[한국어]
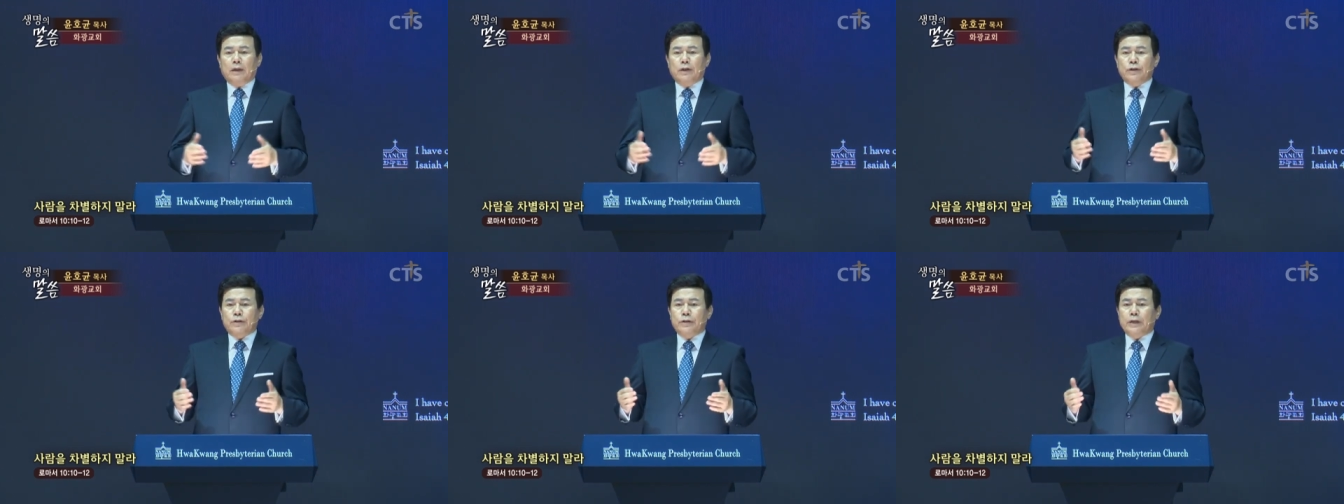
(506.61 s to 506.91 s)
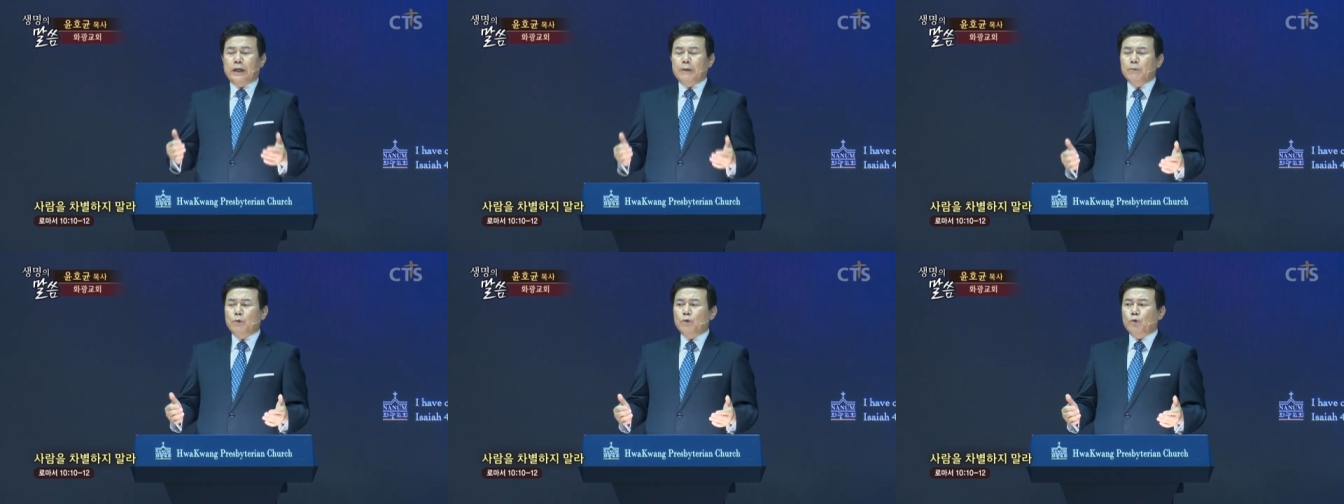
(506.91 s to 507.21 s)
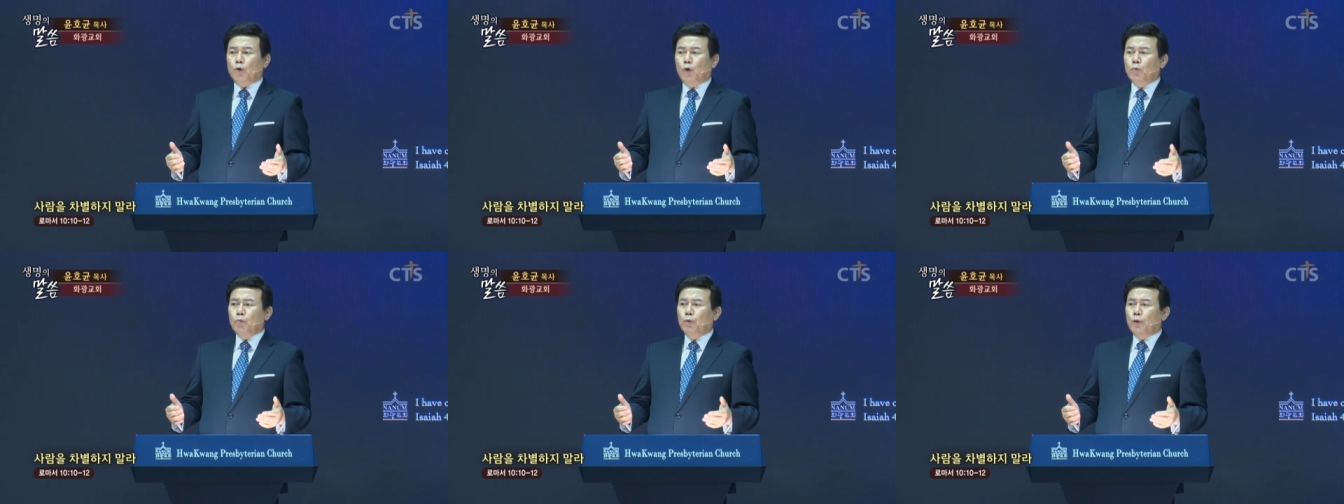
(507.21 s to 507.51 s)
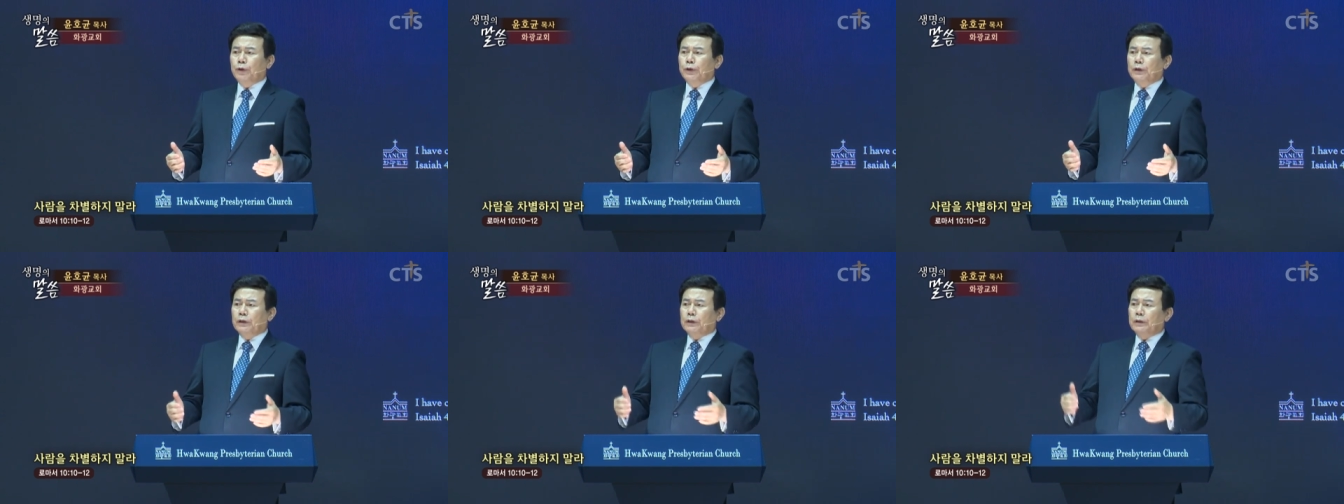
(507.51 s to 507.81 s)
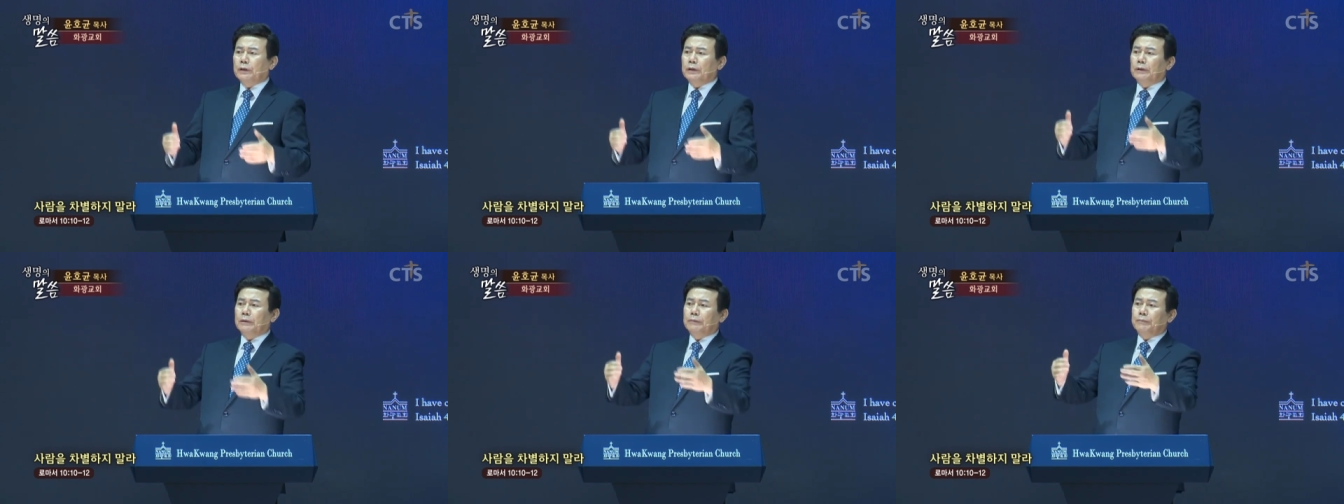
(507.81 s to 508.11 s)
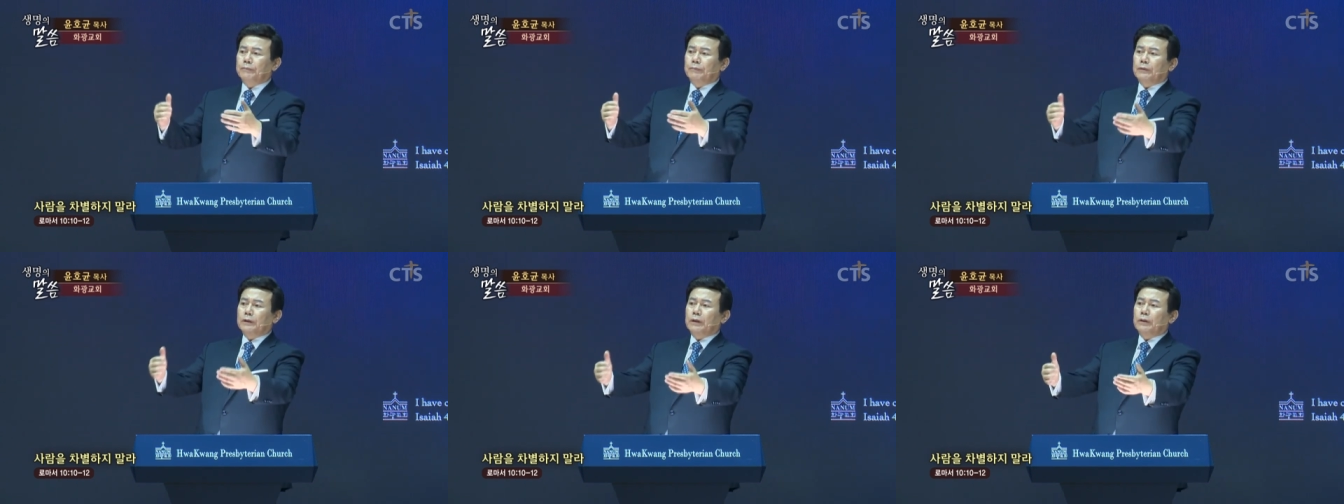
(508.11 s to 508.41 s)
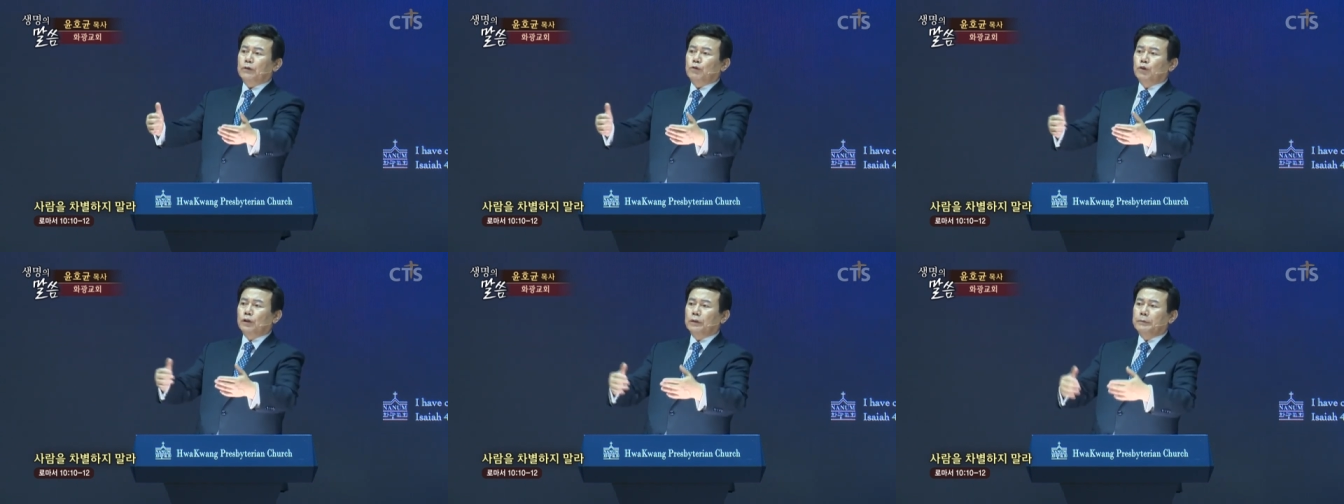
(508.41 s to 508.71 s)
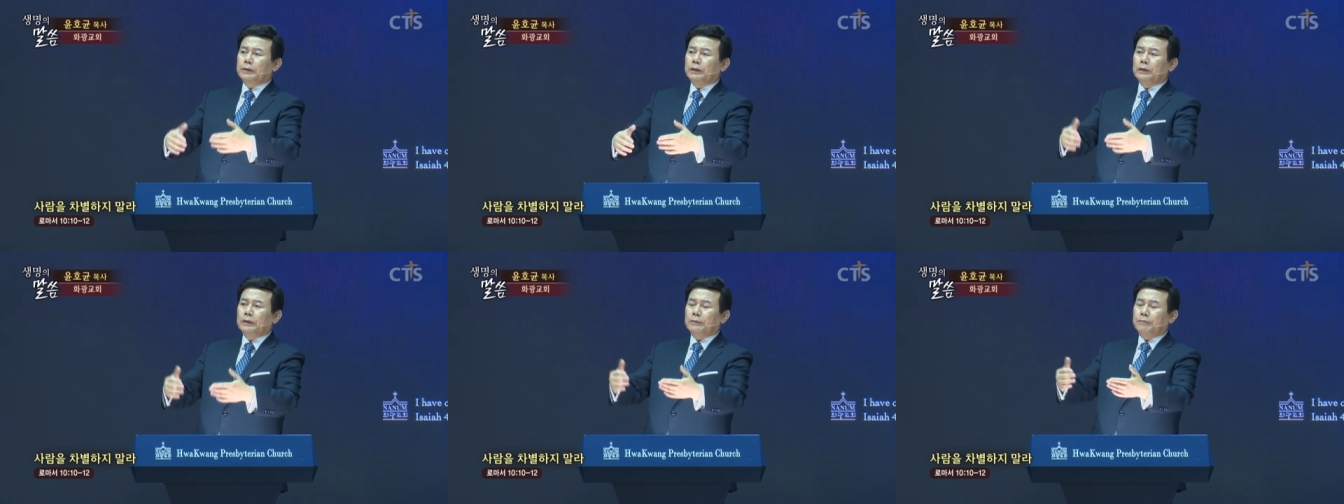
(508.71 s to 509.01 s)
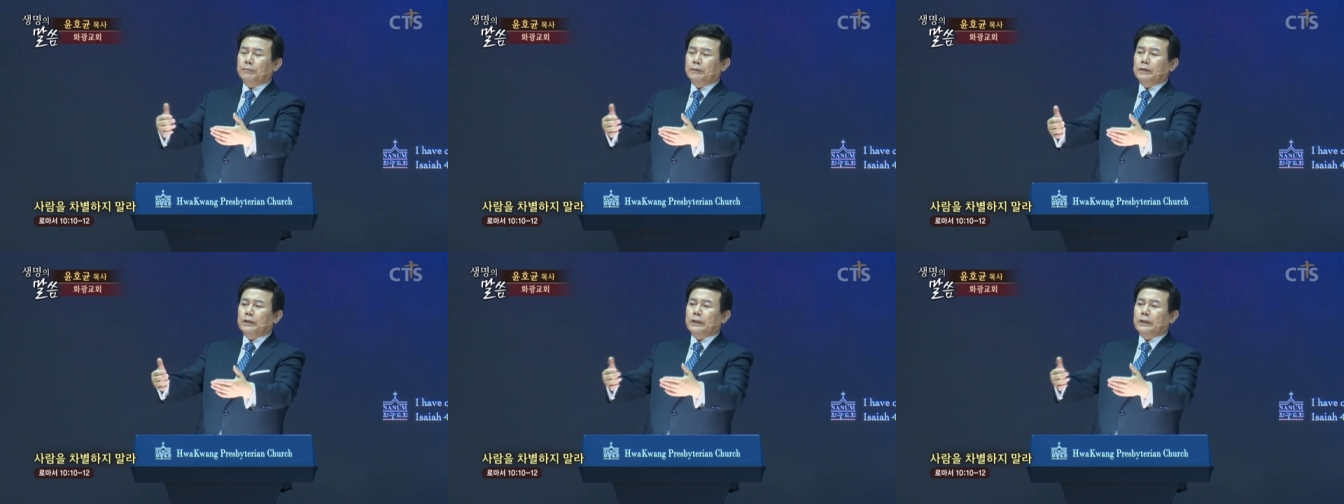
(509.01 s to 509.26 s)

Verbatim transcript: 세무 공무원을 주님이